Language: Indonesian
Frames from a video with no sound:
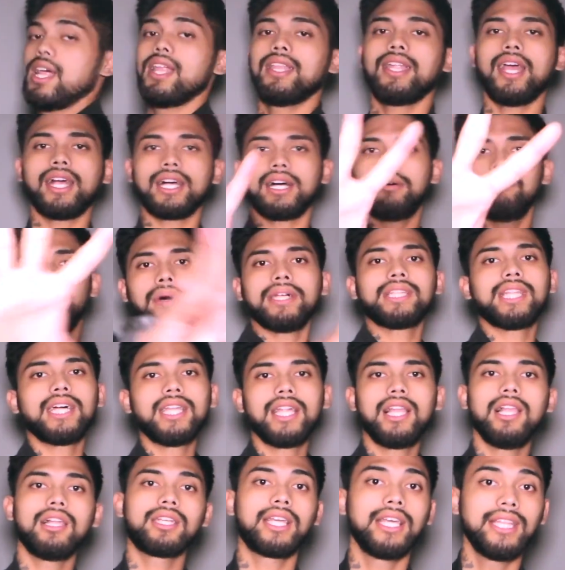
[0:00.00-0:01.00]
dan yang keempat
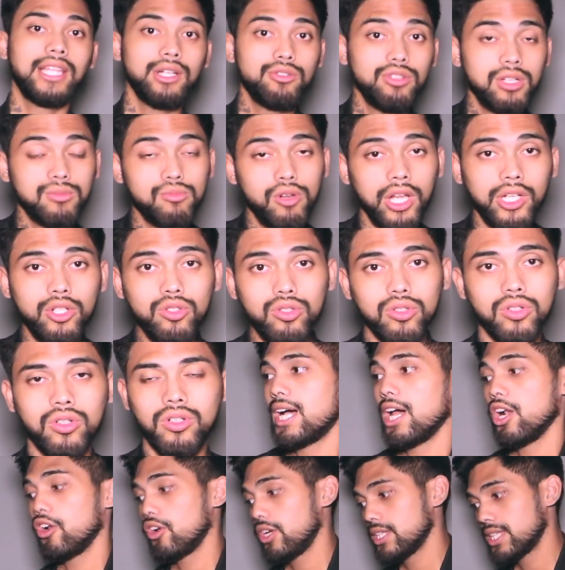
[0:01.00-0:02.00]
adalah kita udah mulai duduk
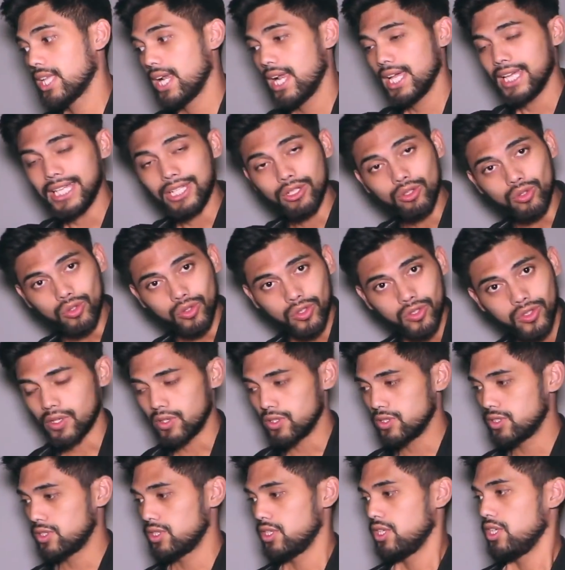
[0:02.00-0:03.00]
kalau kita lagi duduk
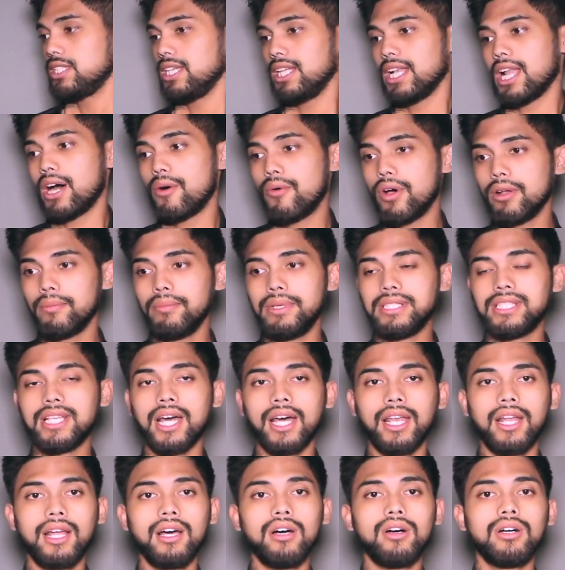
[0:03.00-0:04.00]
terus si lawan
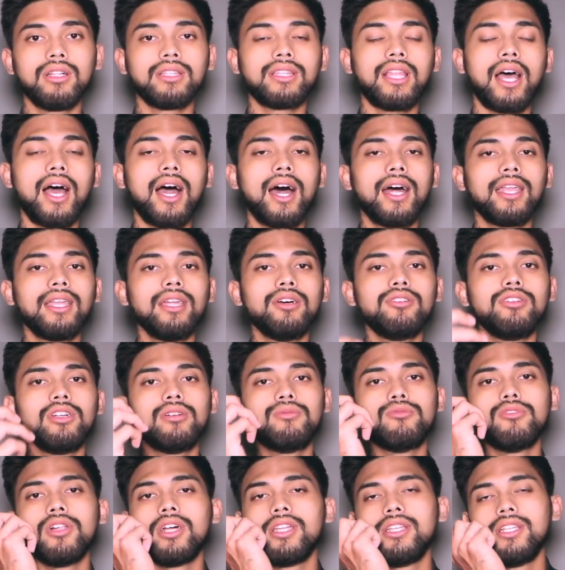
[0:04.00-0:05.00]
bicara tangannya
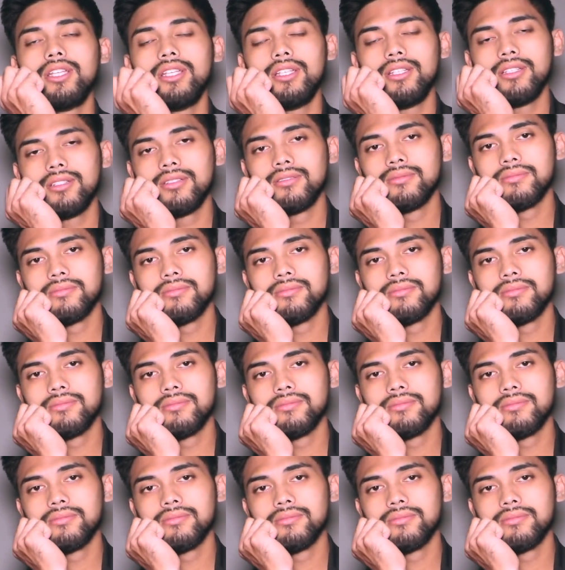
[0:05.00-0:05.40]
udah mulai di